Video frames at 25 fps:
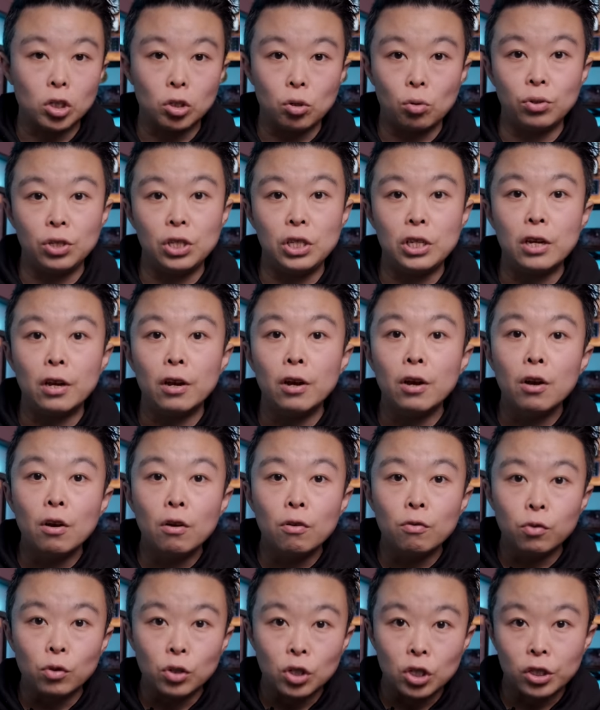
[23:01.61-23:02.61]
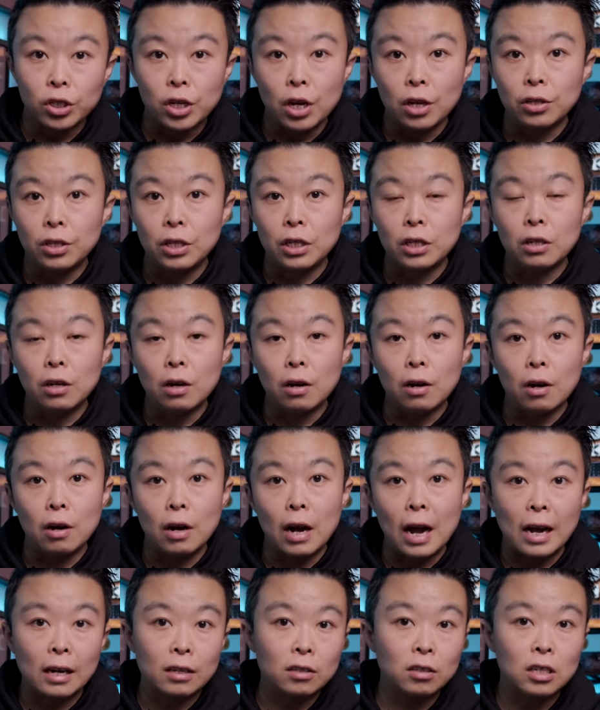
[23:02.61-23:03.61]
手机、富士相机
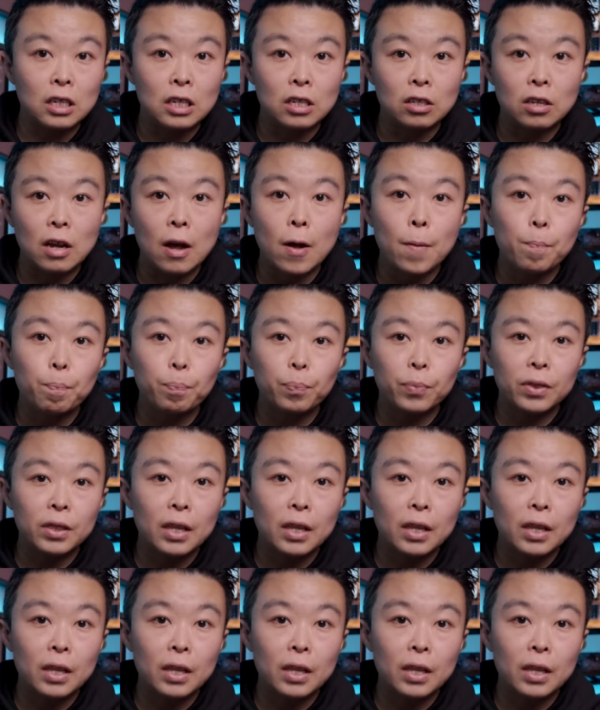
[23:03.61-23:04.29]
的 XT3、